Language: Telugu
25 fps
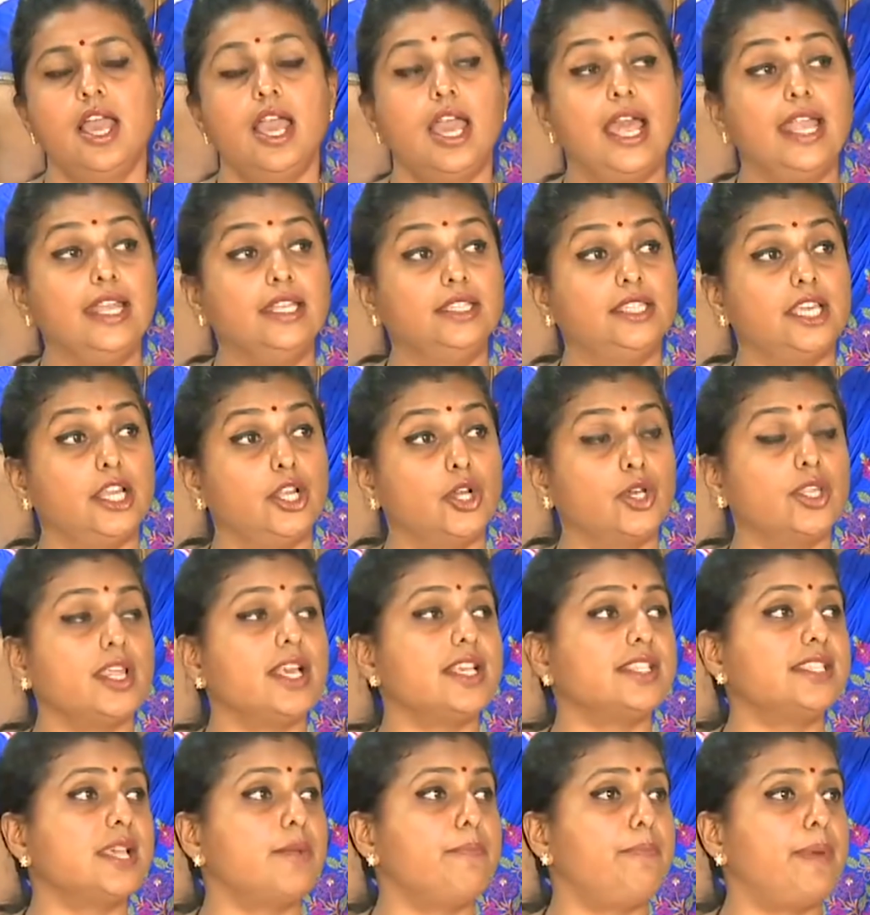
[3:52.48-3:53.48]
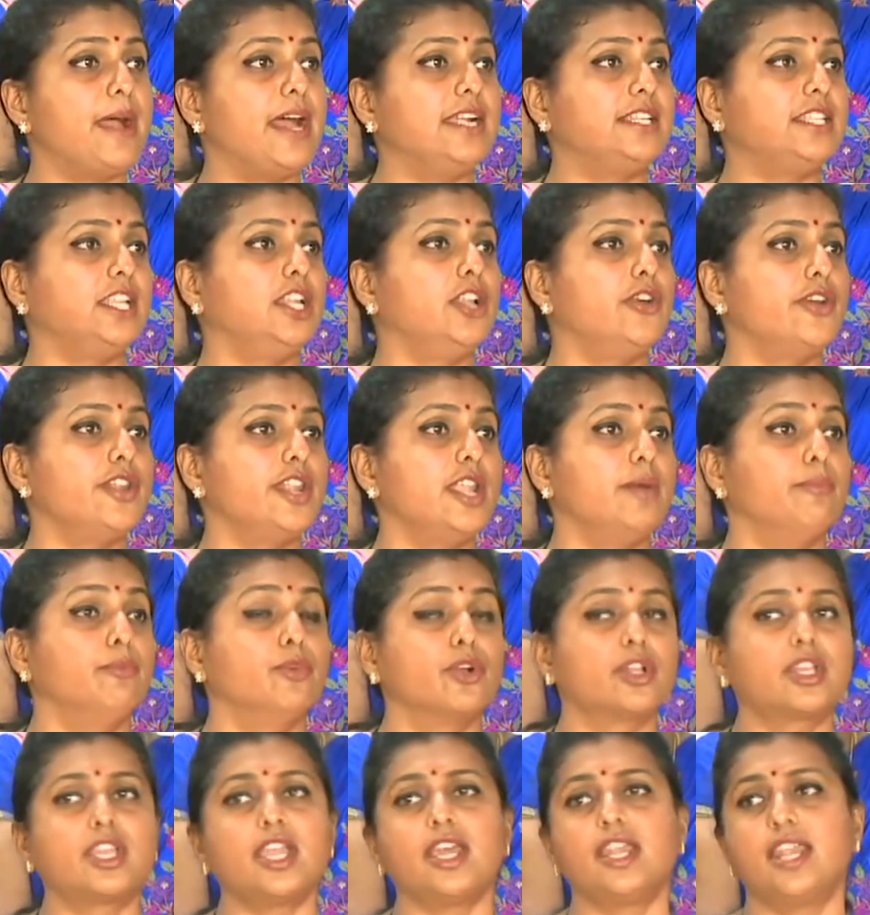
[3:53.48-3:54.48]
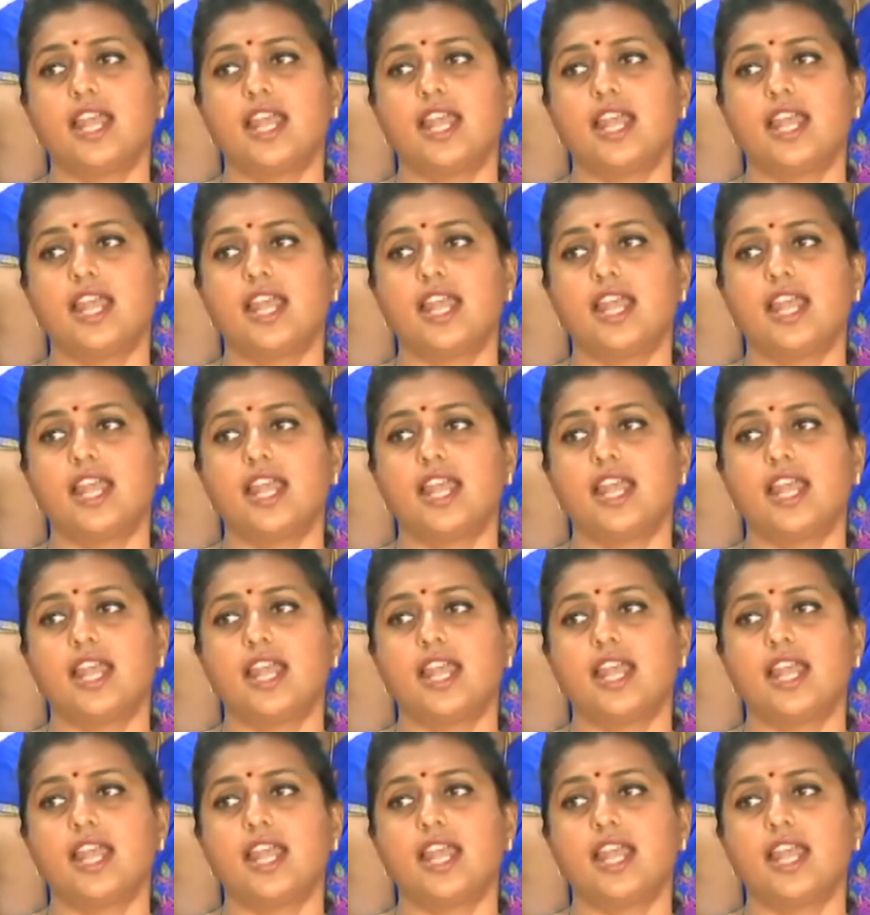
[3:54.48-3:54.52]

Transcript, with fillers: ఆయన తెలుగుదేశం పార్టీలో ఉన్న ముఖ్య